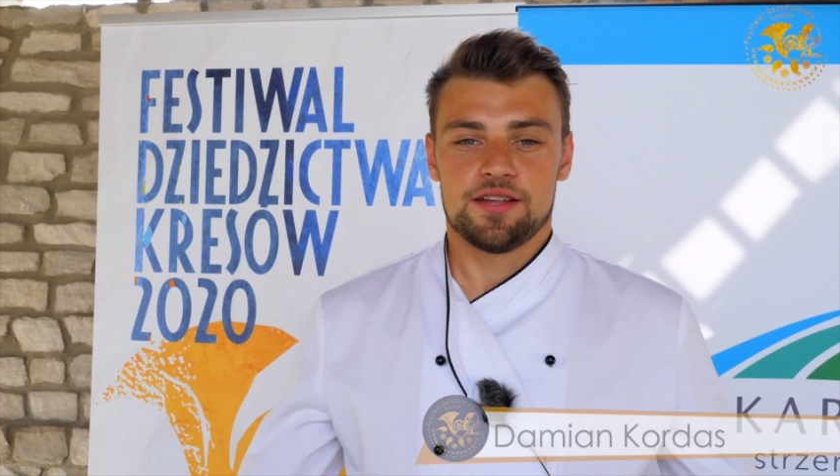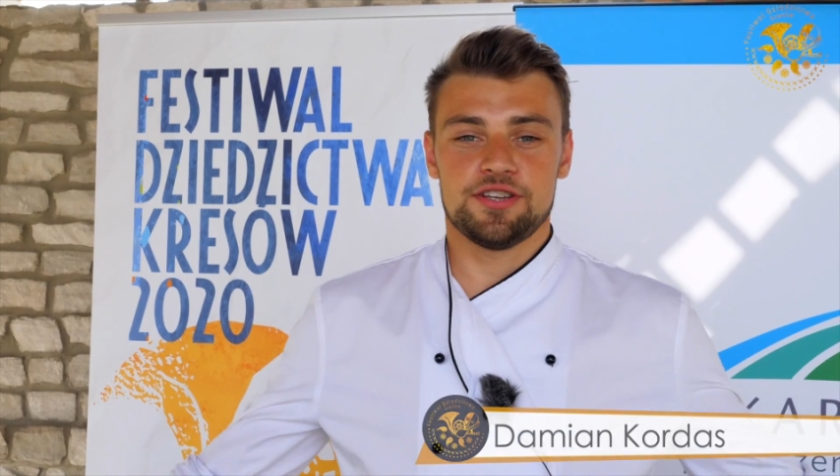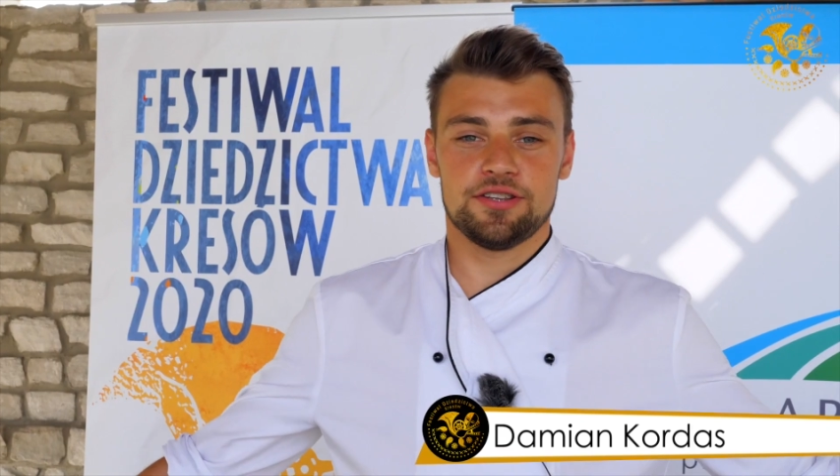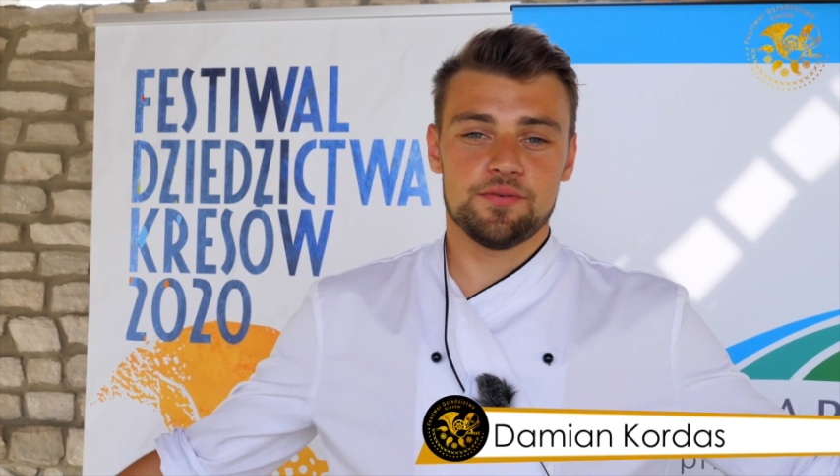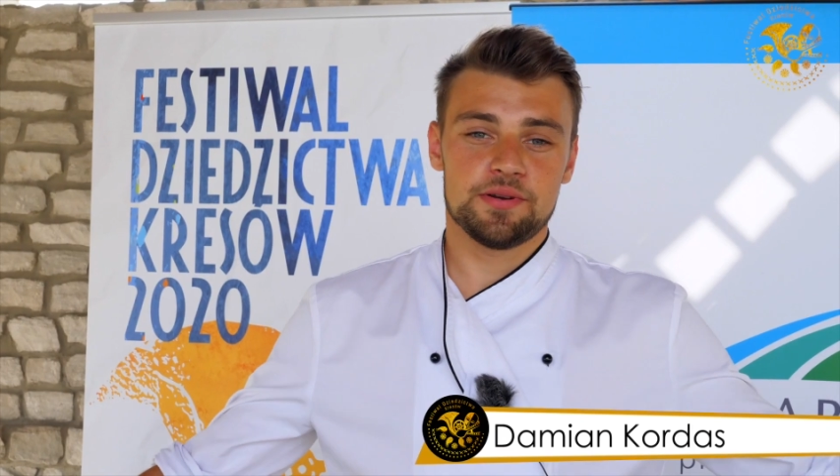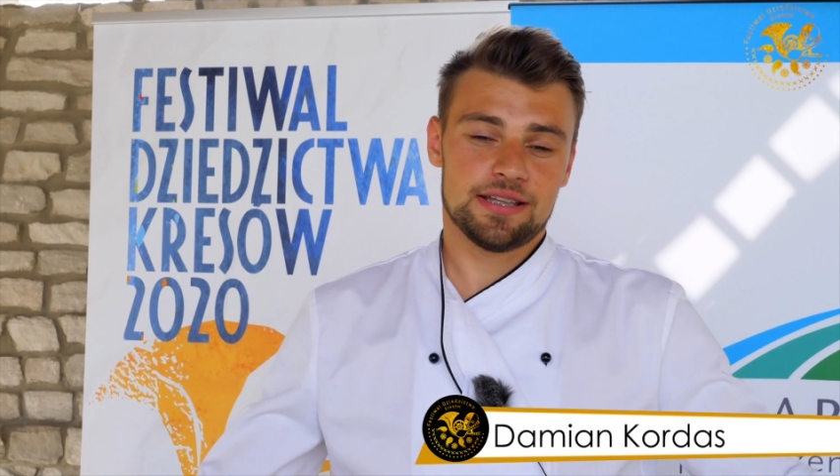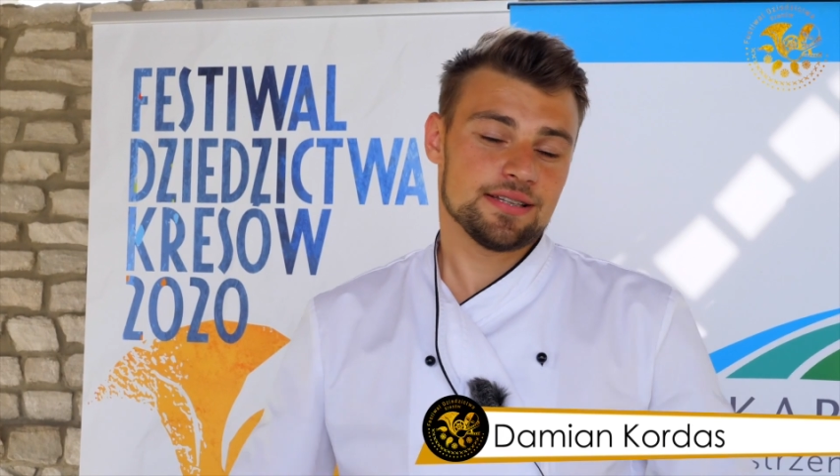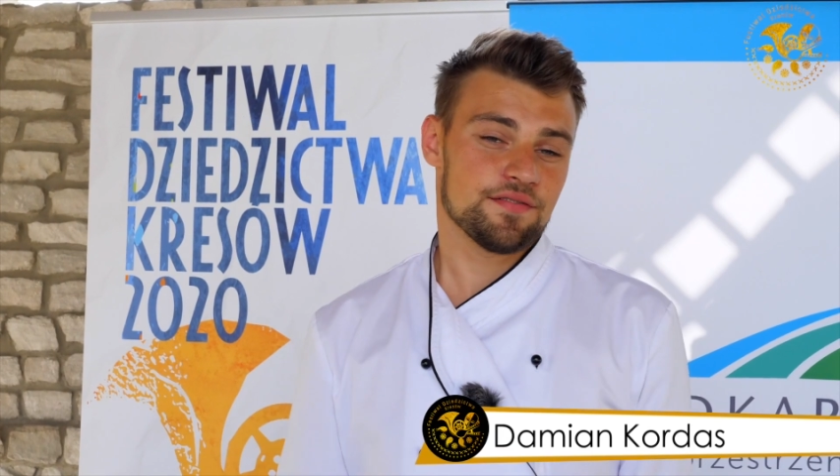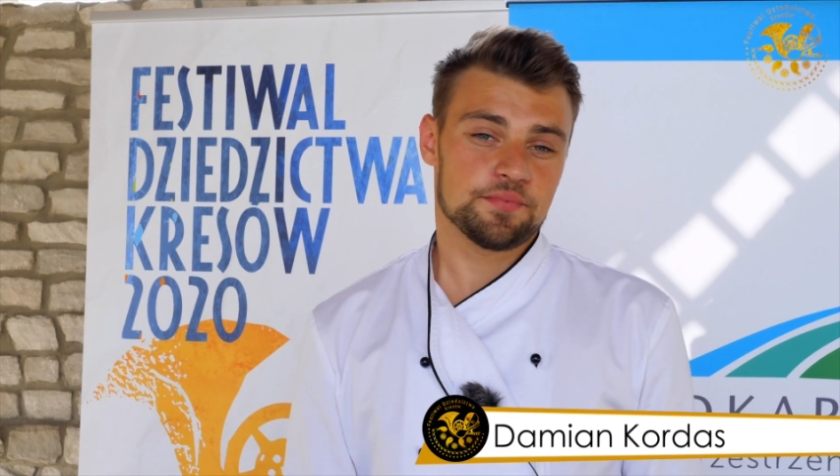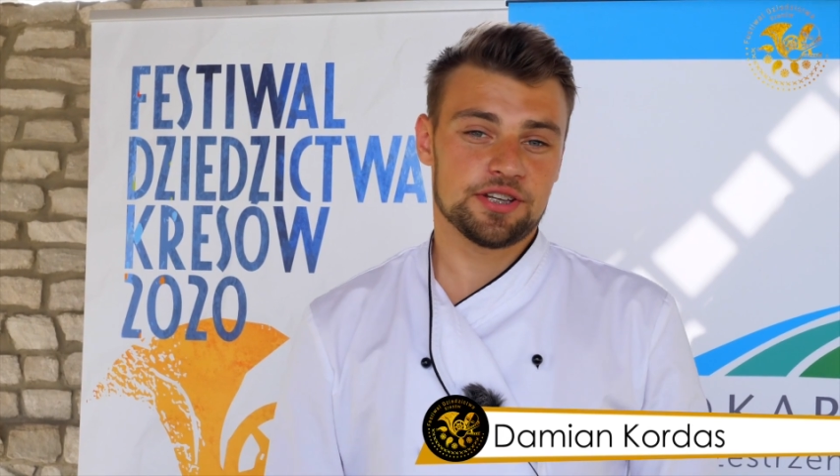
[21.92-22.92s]
Dzień dobry, ja
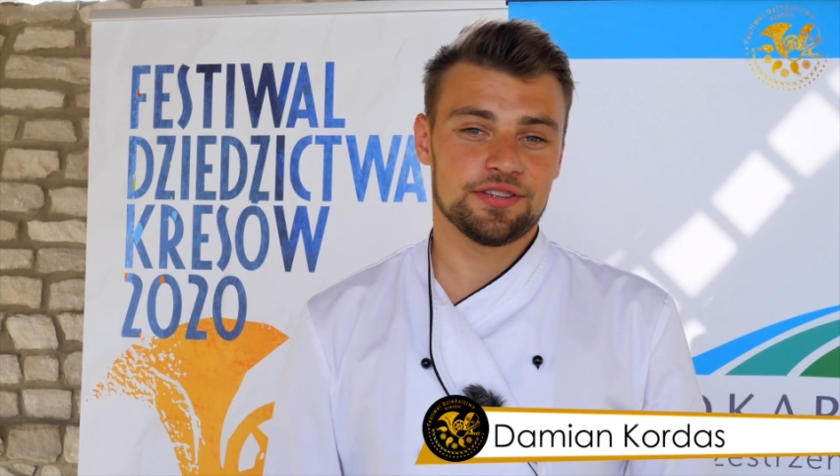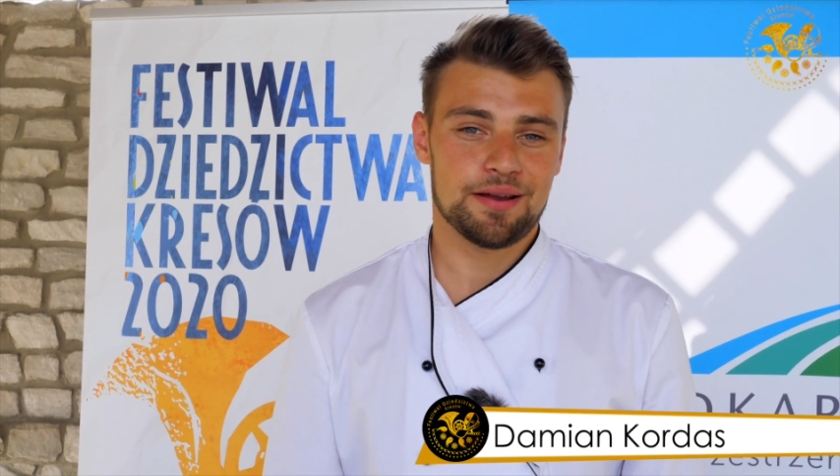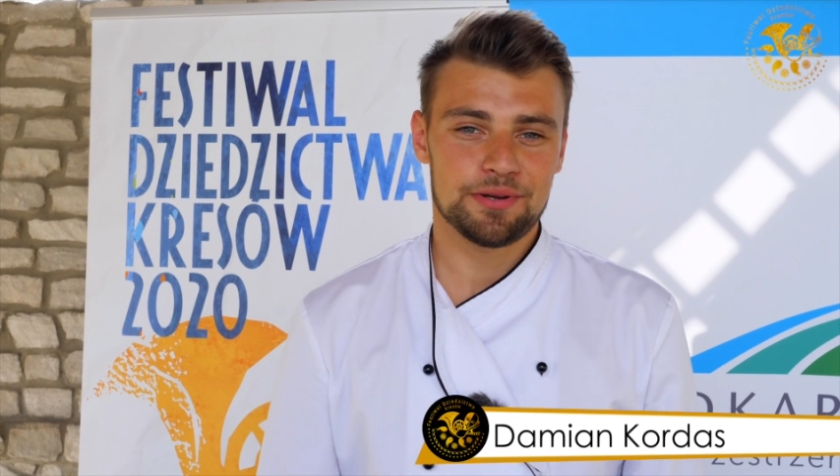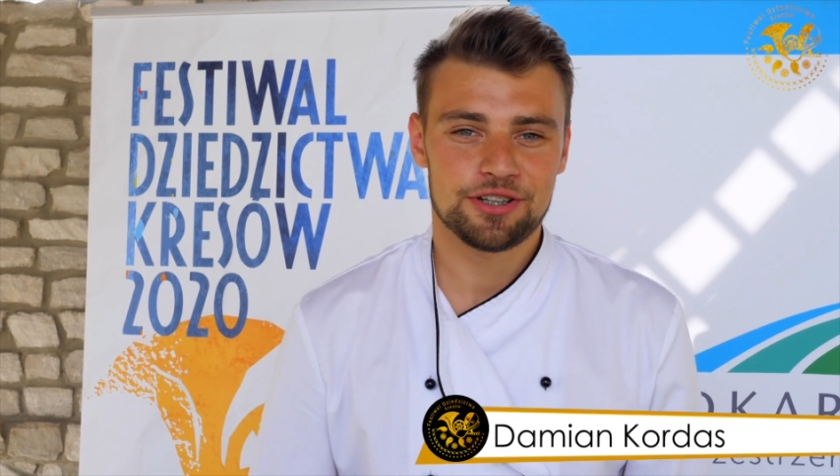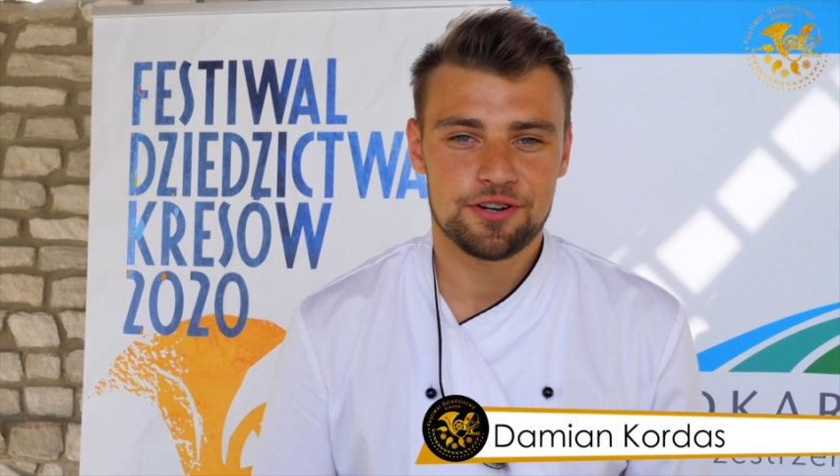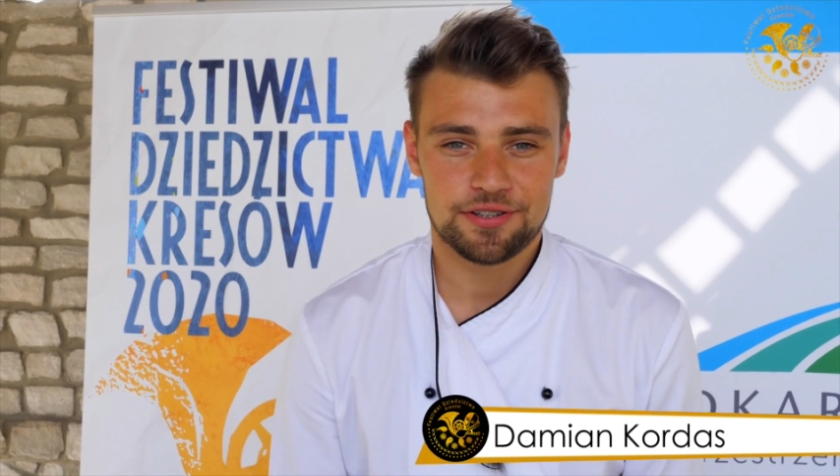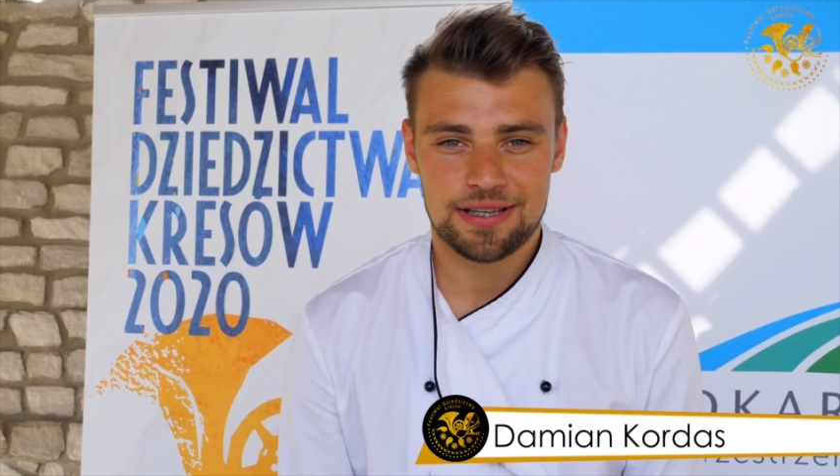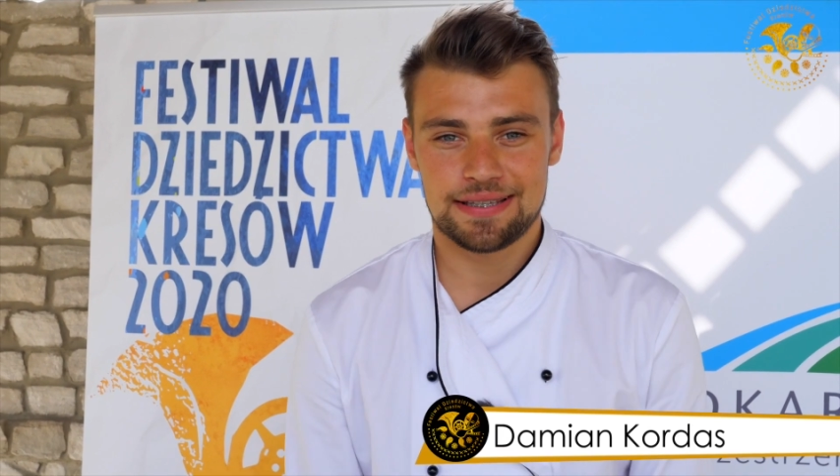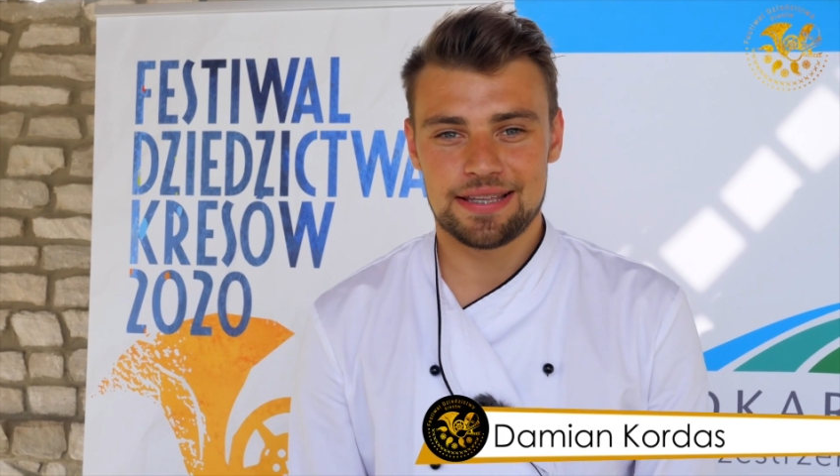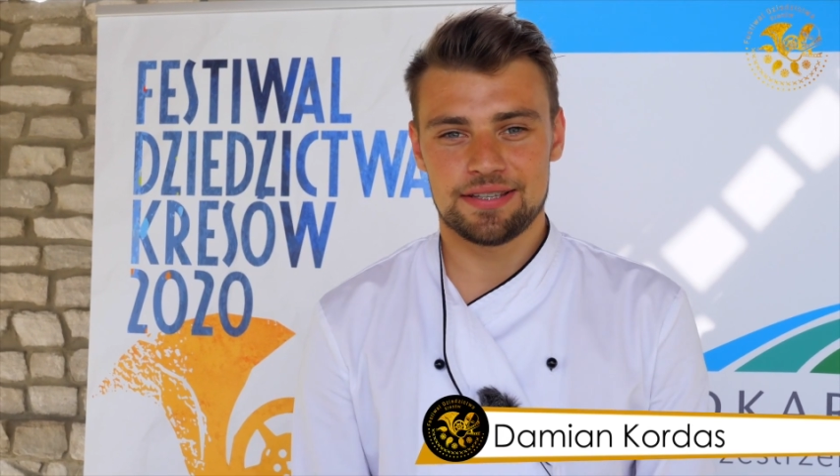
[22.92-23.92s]
nazywam się Damian Kordas.